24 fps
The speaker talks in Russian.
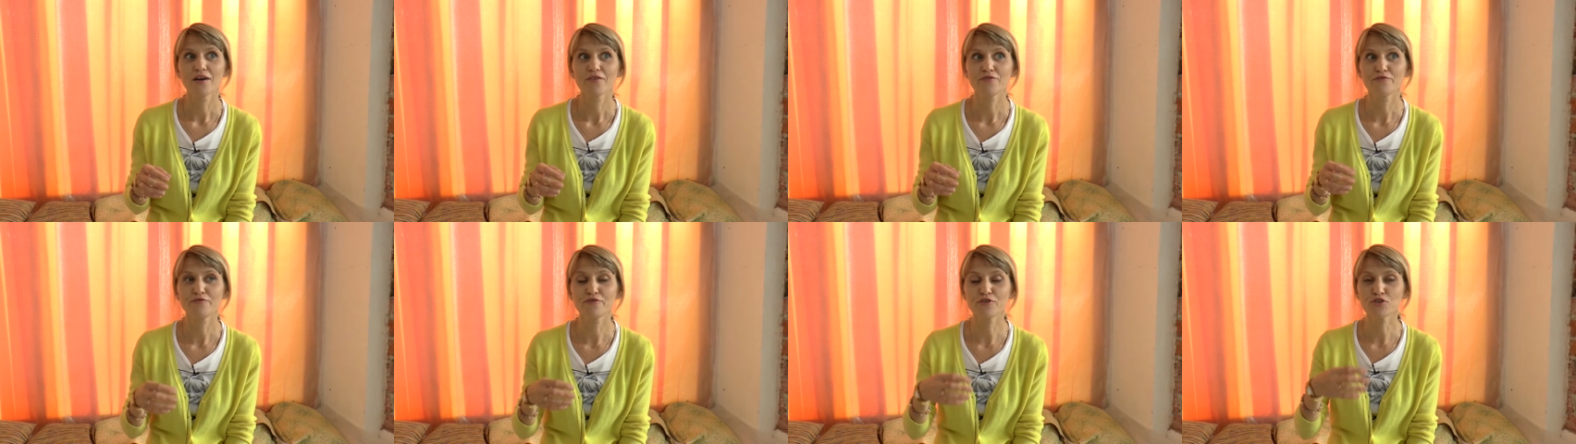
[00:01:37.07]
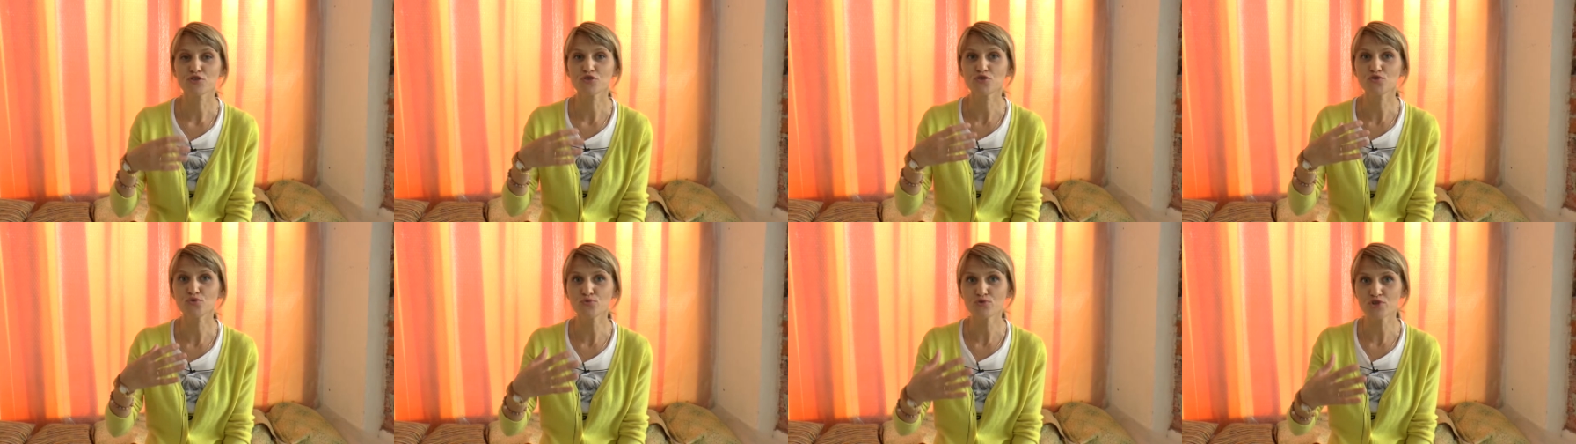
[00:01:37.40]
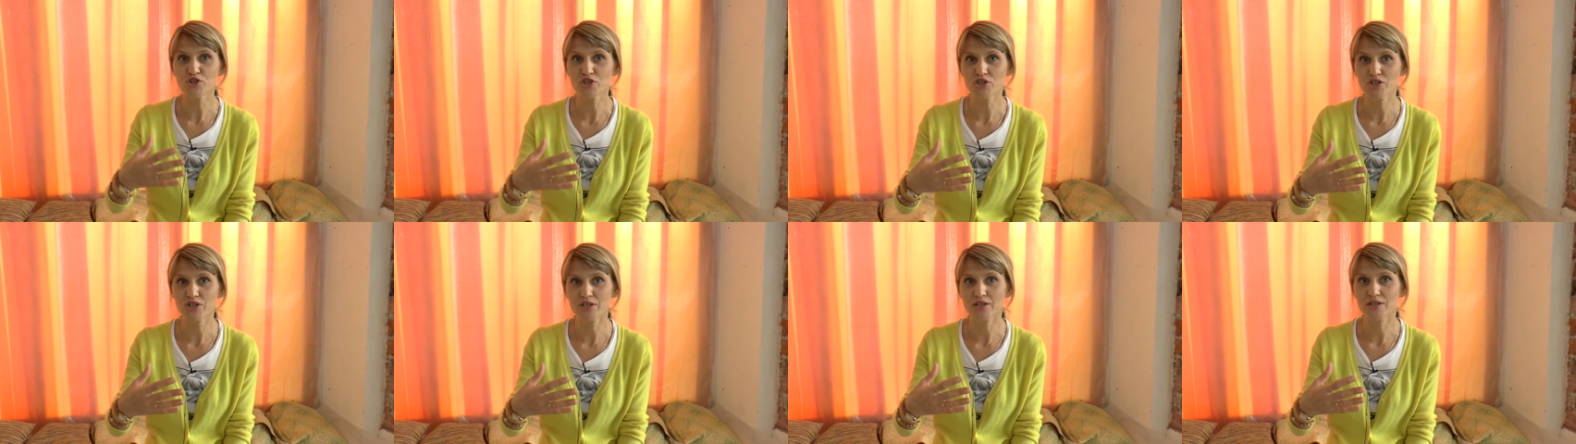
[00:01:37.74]

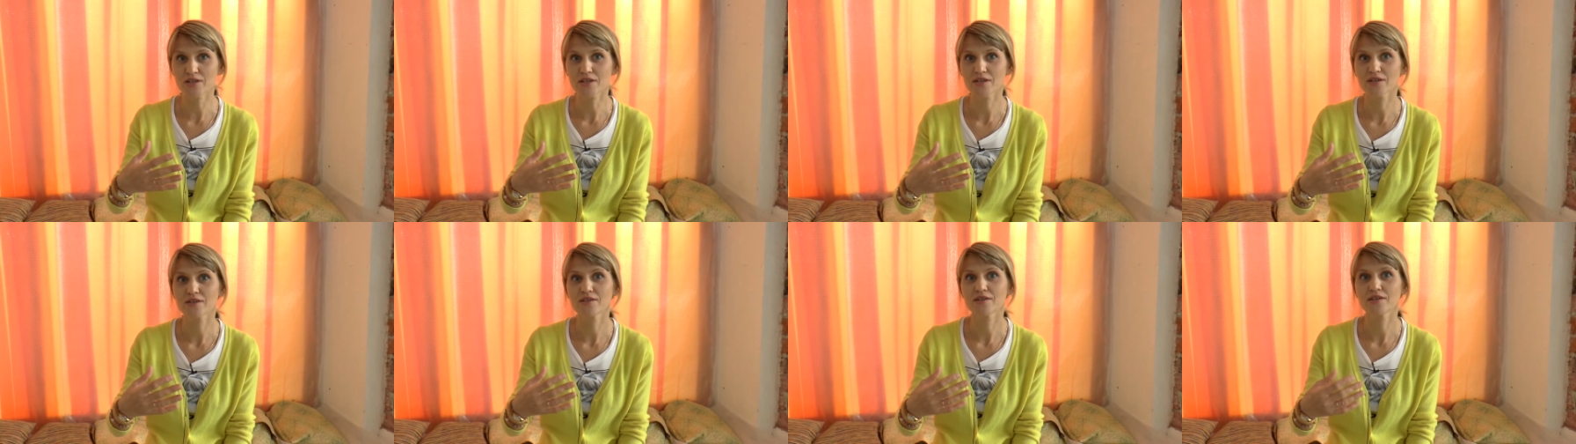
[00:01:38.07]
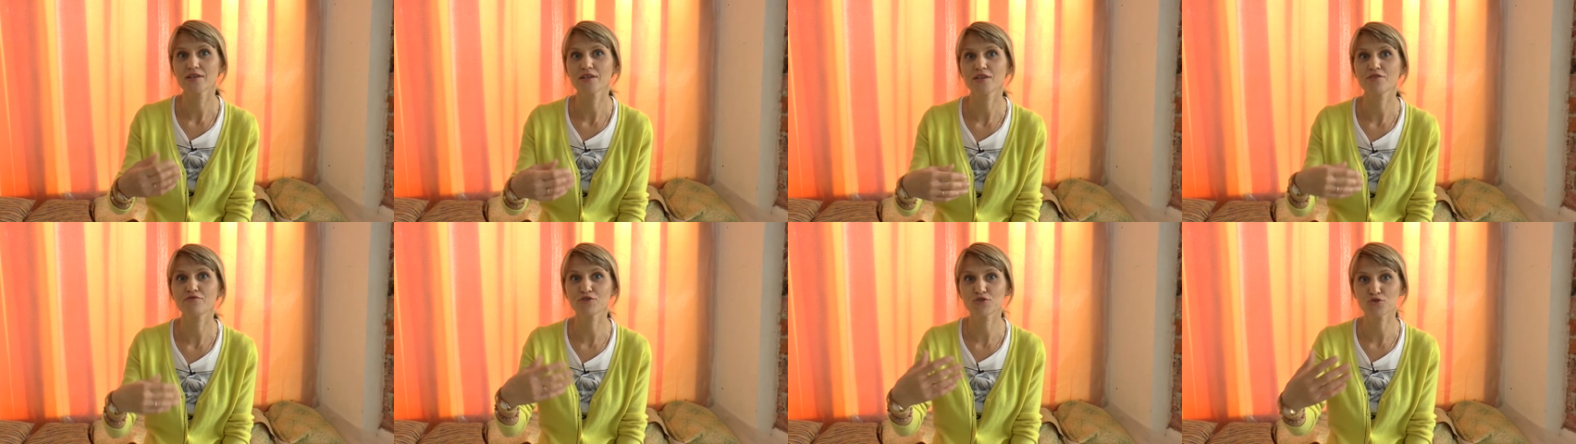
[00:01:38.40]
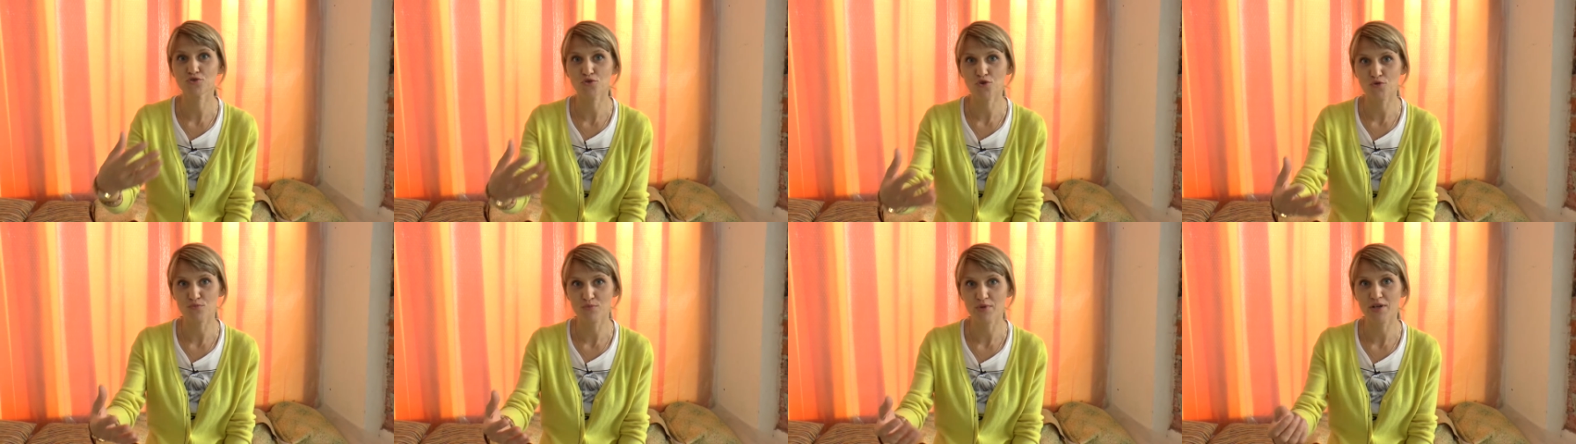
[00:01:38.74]
ведущих и
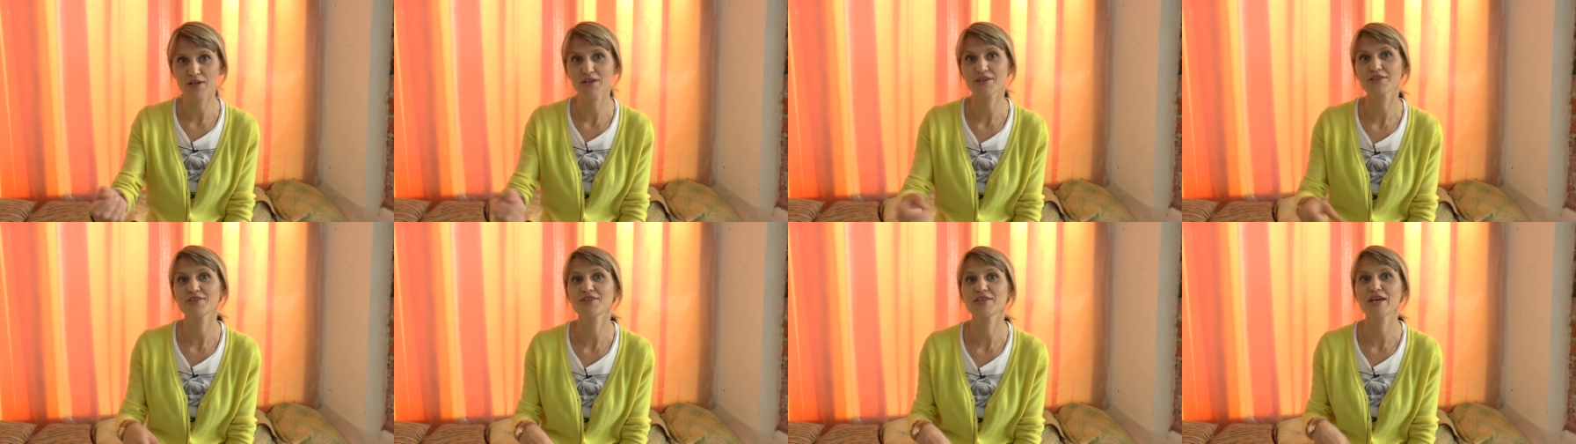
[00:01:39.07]
ведомых,